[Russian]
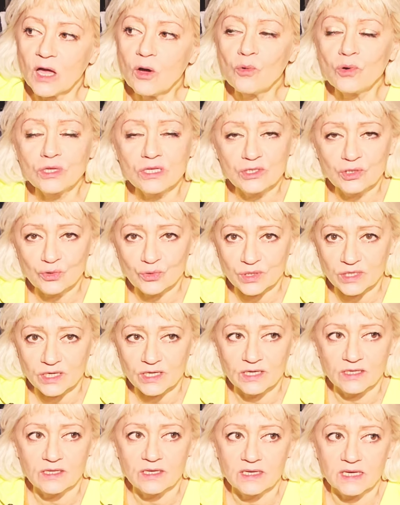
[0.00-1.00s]
он из
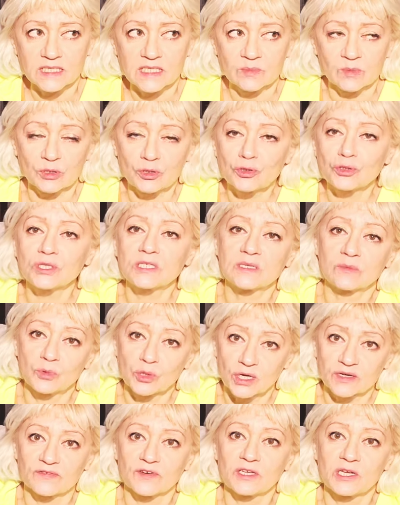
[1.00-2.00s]
Украины. Я смотрю, он со
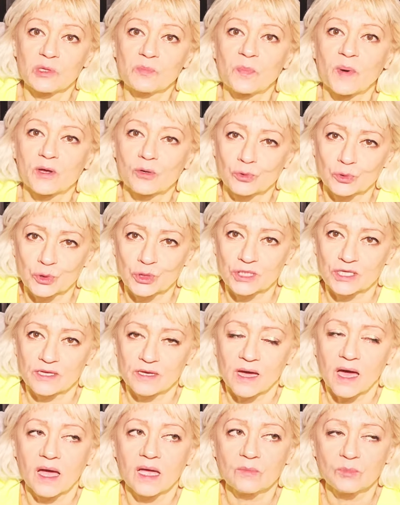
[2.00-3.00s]
мной говорит
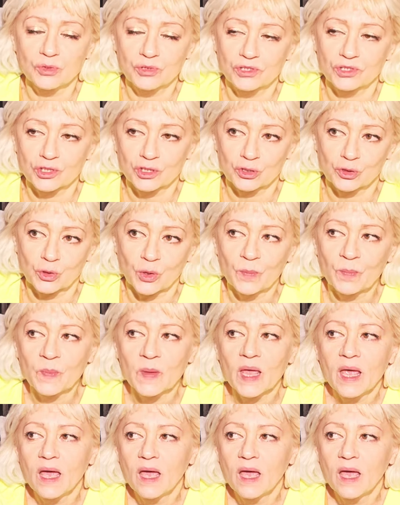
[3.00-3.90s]
по-русски, а ему тяжело.